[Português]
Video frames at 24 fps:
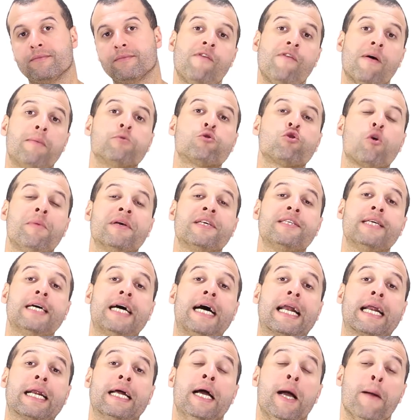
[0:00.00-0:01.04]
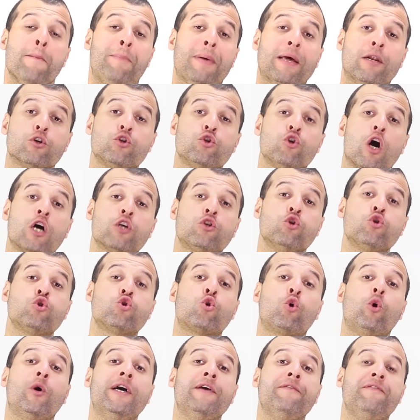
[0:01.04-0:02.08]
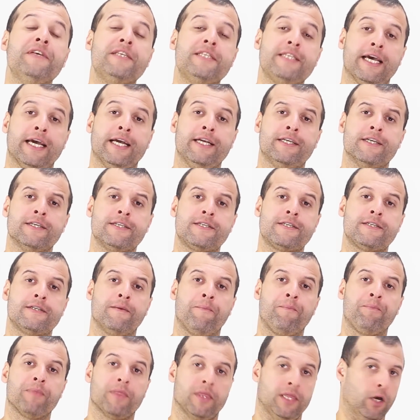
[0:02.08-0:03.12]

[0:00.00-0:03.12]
Vamos começar pelos nossos coeficientes.